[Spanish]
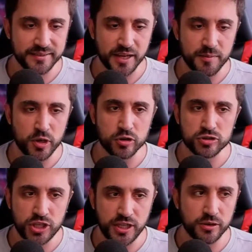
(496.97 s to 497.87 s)
en
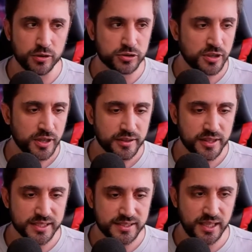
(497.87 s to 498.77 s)
términos chinos
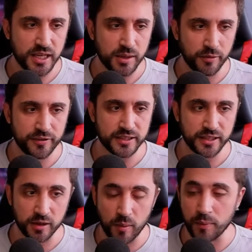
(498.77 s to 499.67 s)
de cine. Vos fíjate cómo